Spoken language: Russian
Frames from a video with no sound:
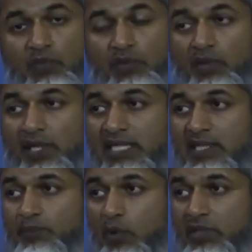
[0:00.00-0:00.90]
Мы
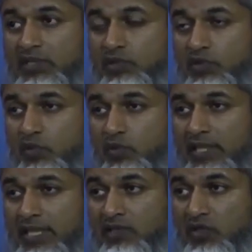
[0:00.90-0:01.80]
учились в закрытой
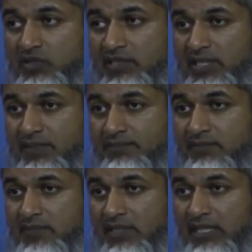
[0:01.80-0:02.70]
школе в
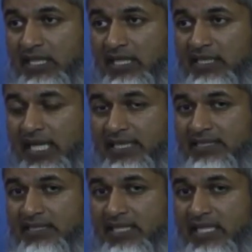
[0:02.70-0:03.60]
Ноттингеме. В
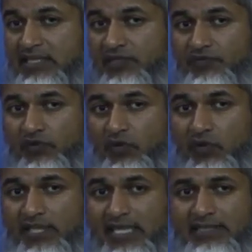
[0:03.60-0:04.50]

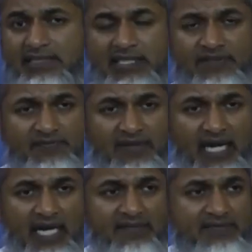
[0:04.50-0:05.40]
94-м или
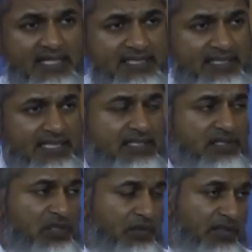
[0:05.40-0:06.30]
95-м, 96-м,
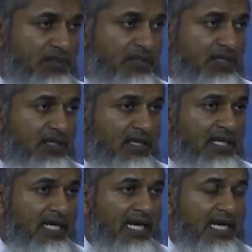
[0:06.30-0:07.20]
где-то так.
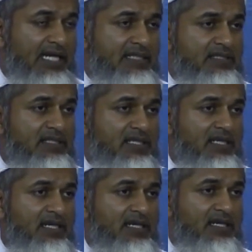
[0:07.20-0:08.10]
И там
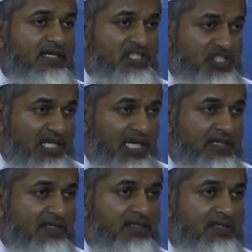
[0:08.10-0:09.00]
был
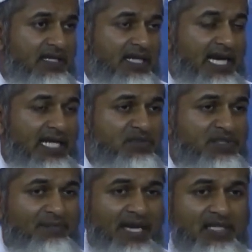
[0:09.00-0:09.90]
шейх.
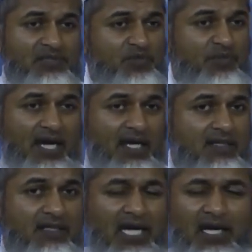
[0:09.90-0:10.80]
Причист Аллах
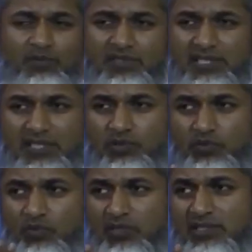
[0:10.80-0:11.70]
настолько светлый
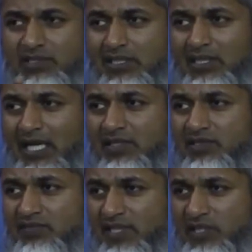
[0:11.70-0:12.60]
человек был. Это был
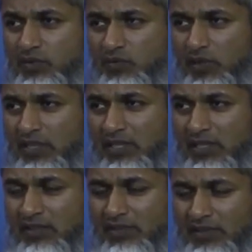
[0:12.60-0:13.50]
один из самых
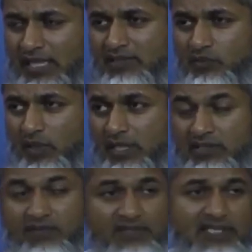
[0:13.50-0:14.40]
приближенных к Аллаху
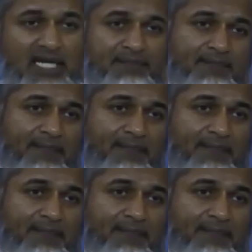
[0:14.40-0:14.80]
людей.